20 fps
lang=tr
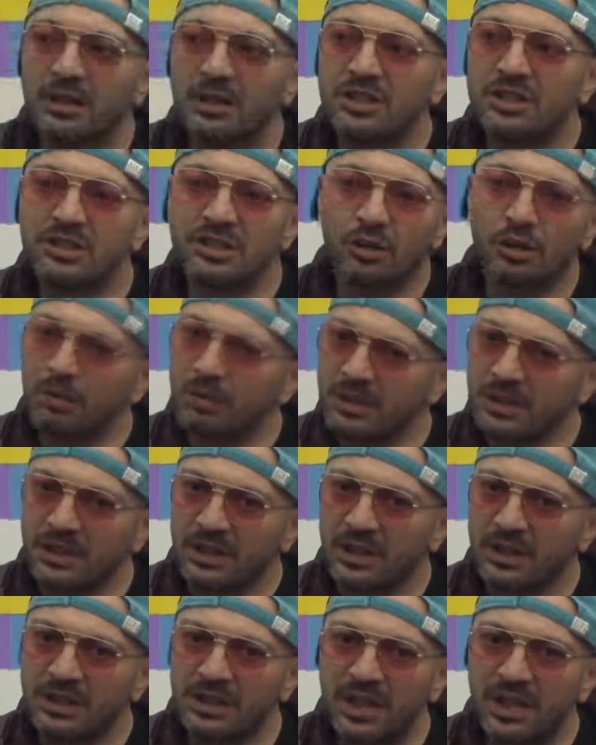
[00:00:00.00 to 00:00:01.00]
iç içe
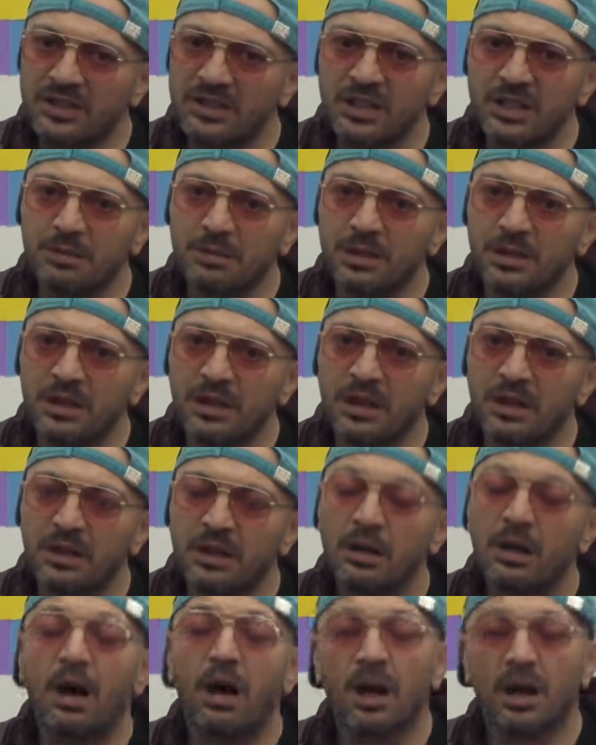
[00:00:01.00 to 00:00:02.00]
olmadılar, tercih etmediler.
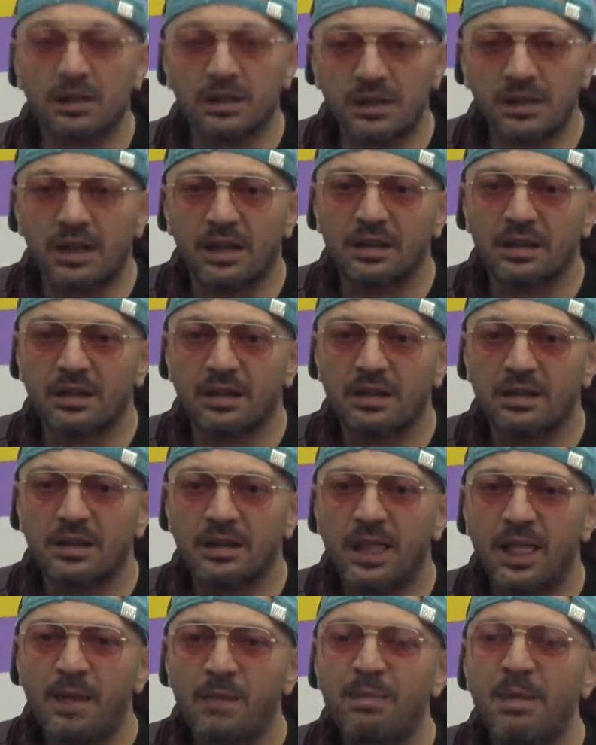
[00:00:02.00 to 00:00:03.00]
Haklılar da.
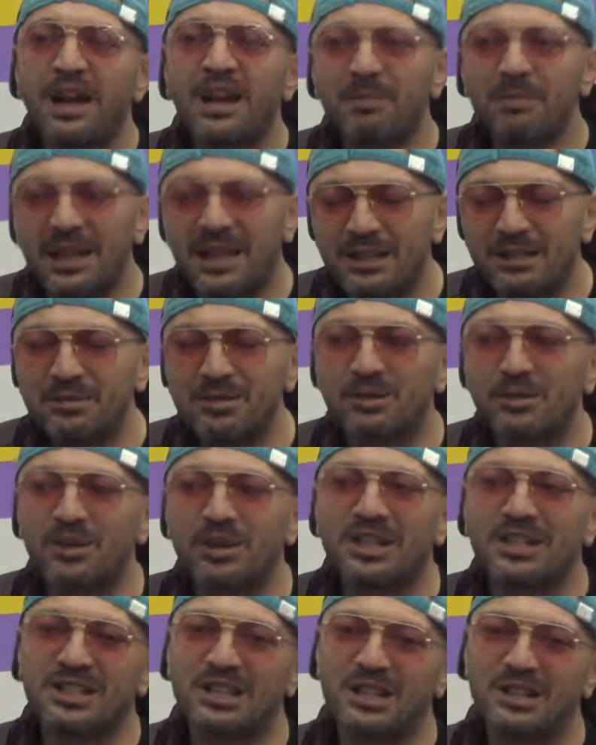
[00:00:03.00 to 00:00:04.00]
Ben, ben de bir gün o
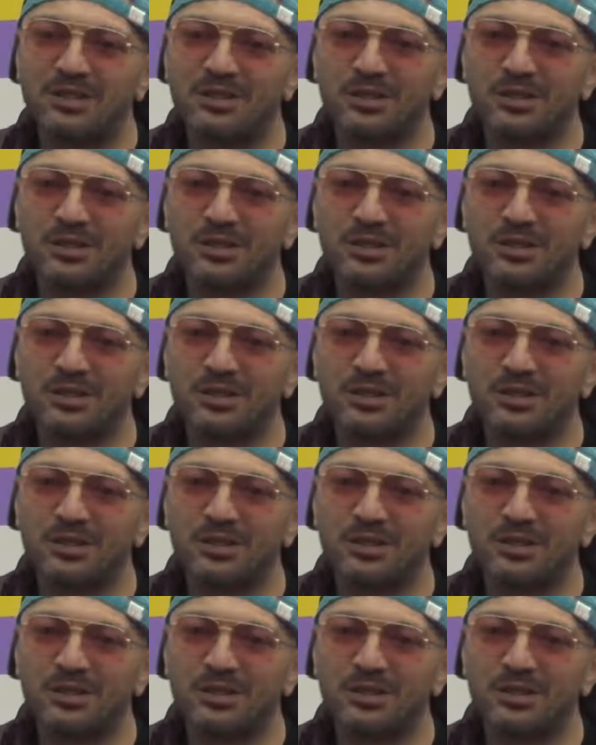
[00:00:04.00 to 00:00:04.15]
yaşlarda